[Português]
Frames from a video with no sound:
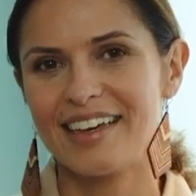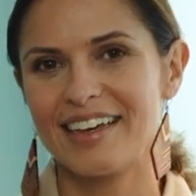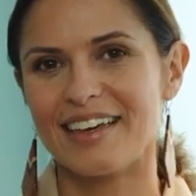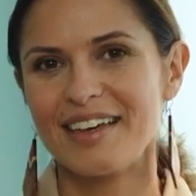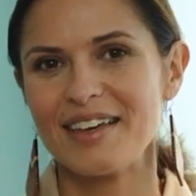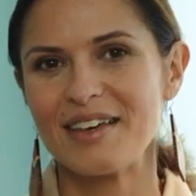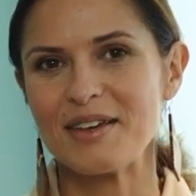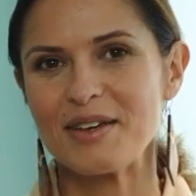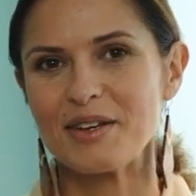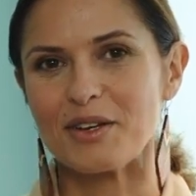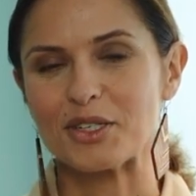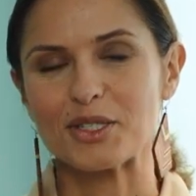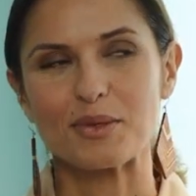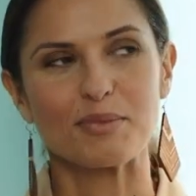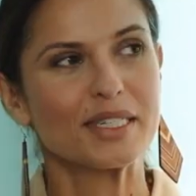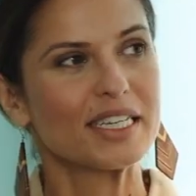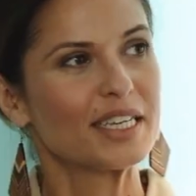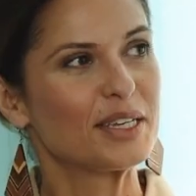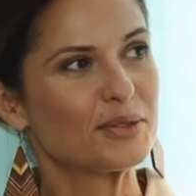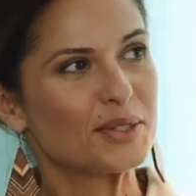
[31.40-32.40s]
Uh, nós
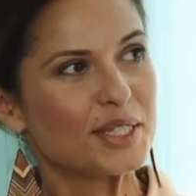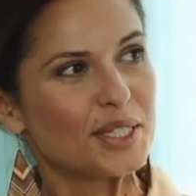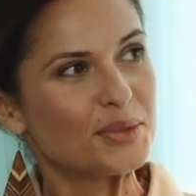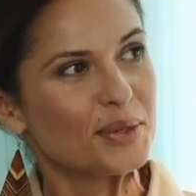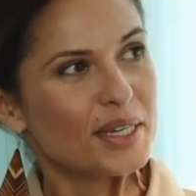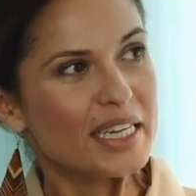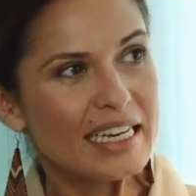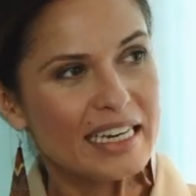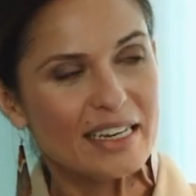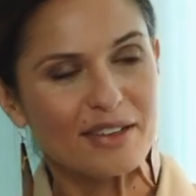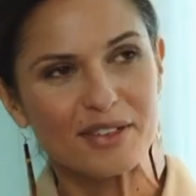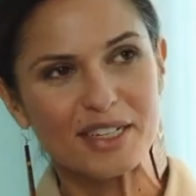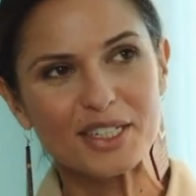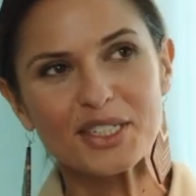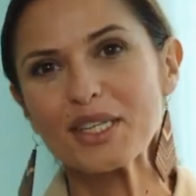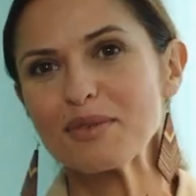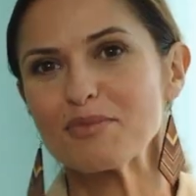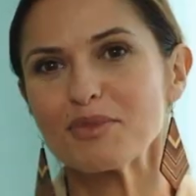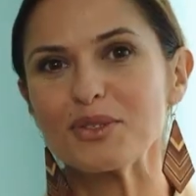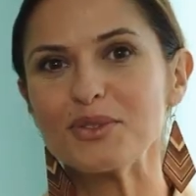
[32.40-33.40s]
estamos aqui num sítio incrível,
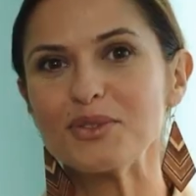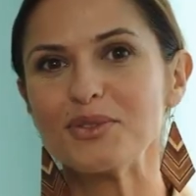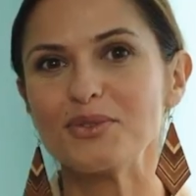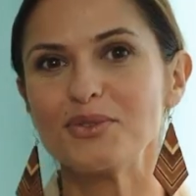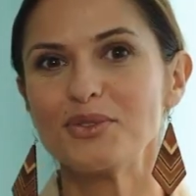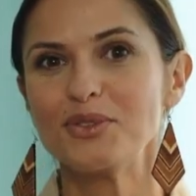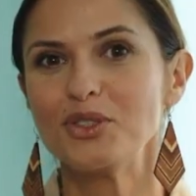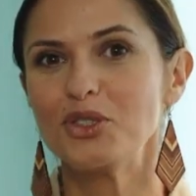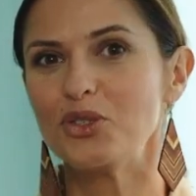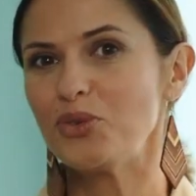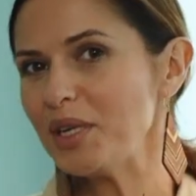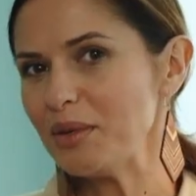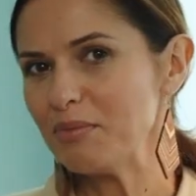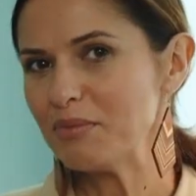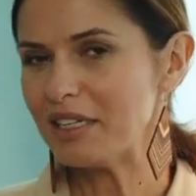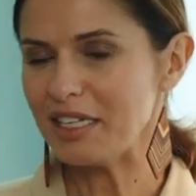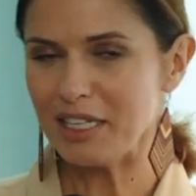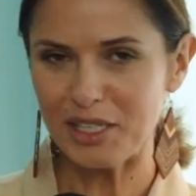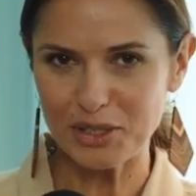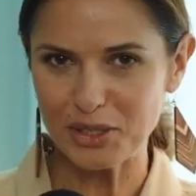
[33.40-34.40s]
estamos no
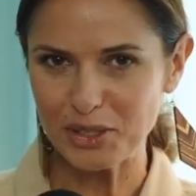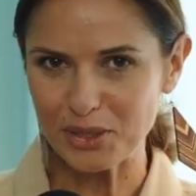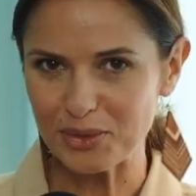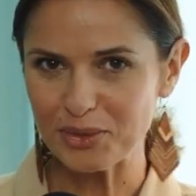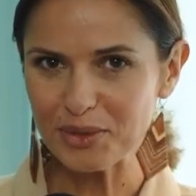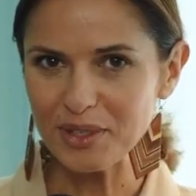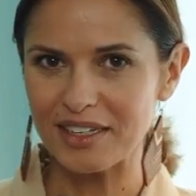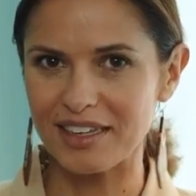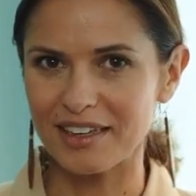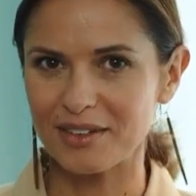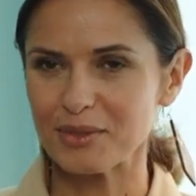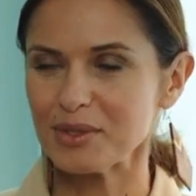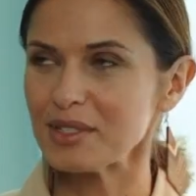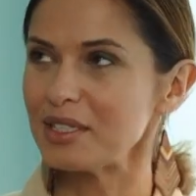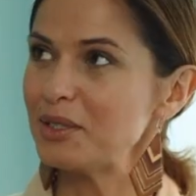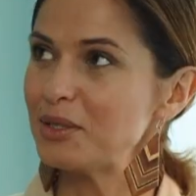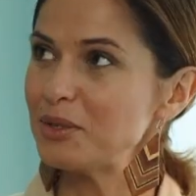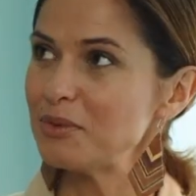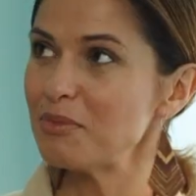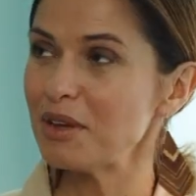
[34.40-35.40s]
Dream Guincho, que é um
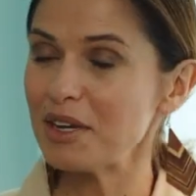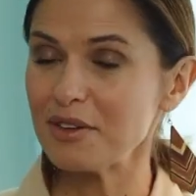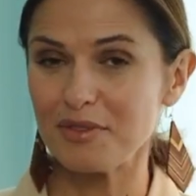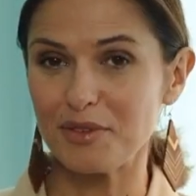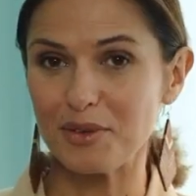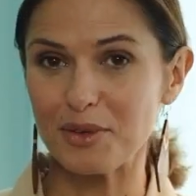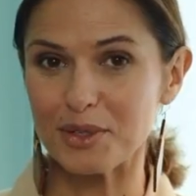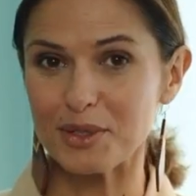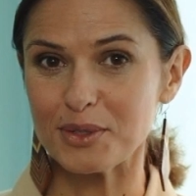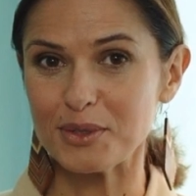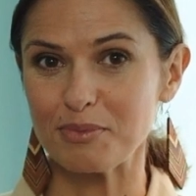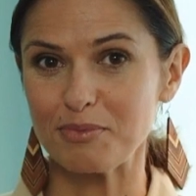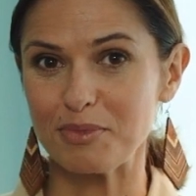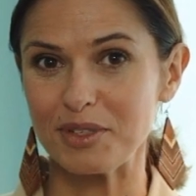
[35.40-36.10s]
sítio maravilhoso.